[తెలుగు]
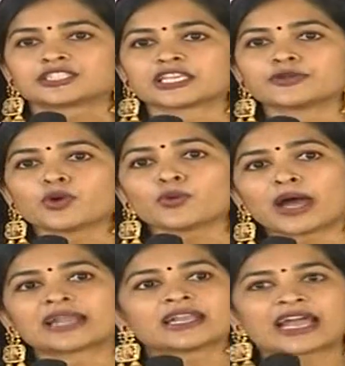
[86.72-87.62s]
జియో
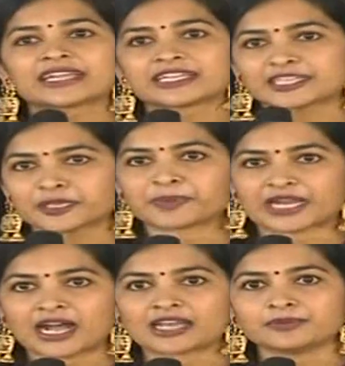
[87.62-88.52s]
వన్ నైంటీ త్రీ
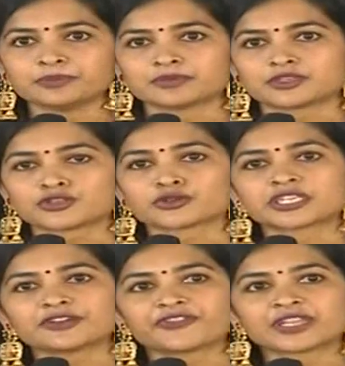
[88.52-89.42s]
ప్రకారం
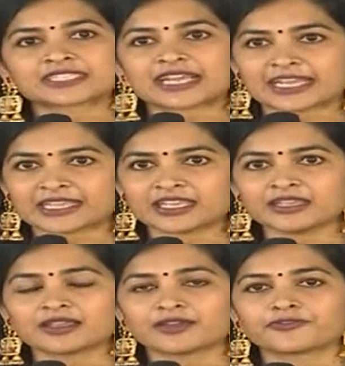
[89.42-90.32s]
ట్యూషన్ ఫీజు అనేది
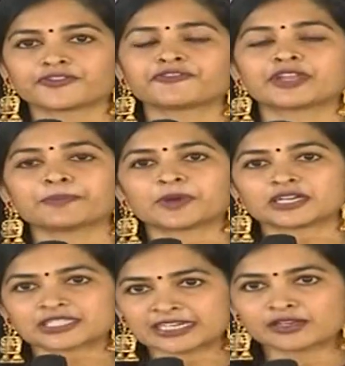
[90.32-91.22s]
ఫిఫ్టీ
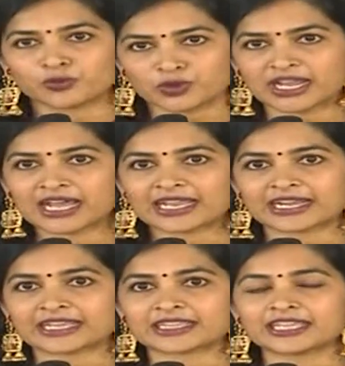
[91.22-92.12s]
పర్సెంట్
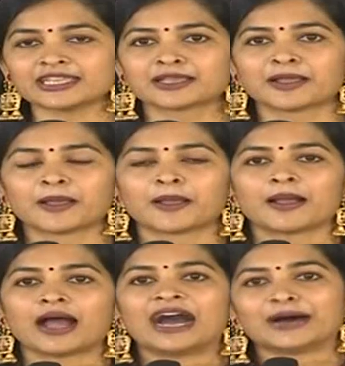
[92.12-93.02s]
ఉండాలనేది
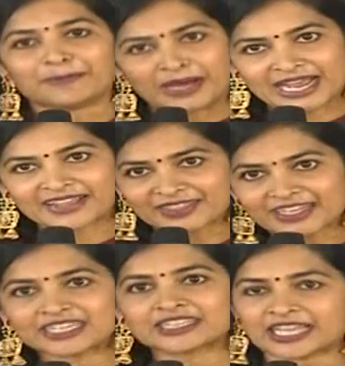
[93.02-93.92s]
మన
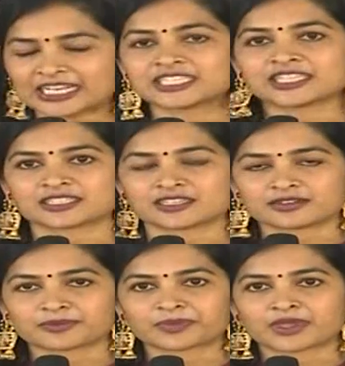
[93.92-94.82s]
అందరికీ తెలిసింది
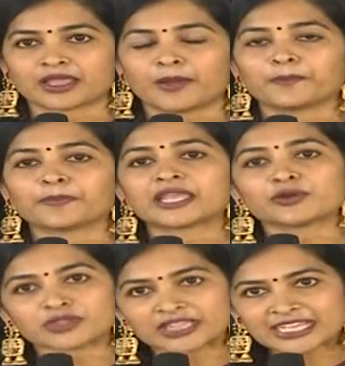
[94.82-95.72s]
సార్ మీ
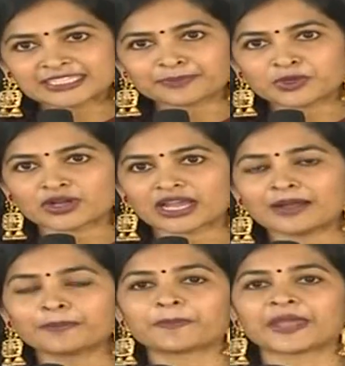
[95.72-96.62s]
ఉద్దేశం కూడా
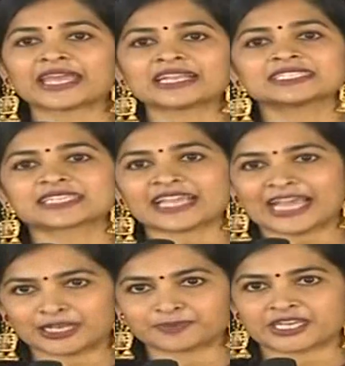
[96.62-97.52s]
పేరెంట్స్కి
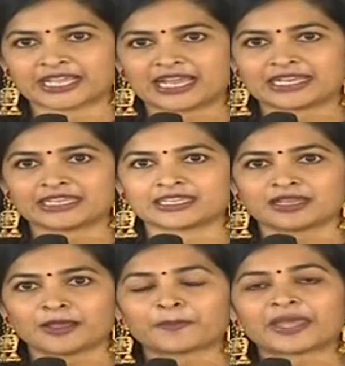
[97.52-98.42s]
హెల్ప్ చేయాలి
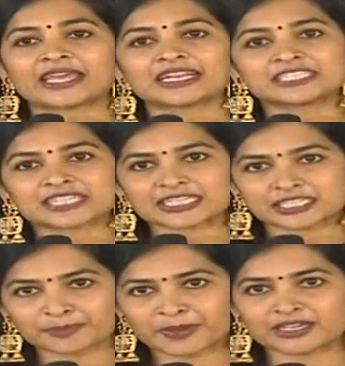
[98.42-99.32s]
పేరెంట్స్
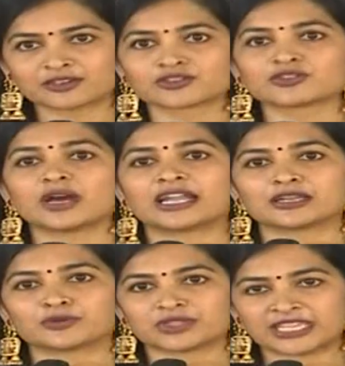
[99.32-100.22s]
కష్టపడకూడదు
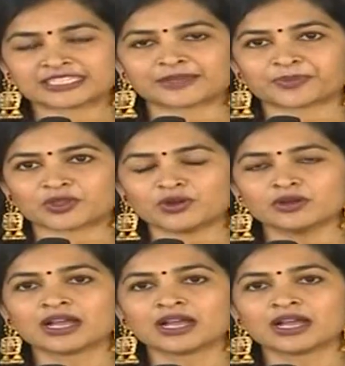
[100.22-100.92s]
అన్న ఉద్దేశంతో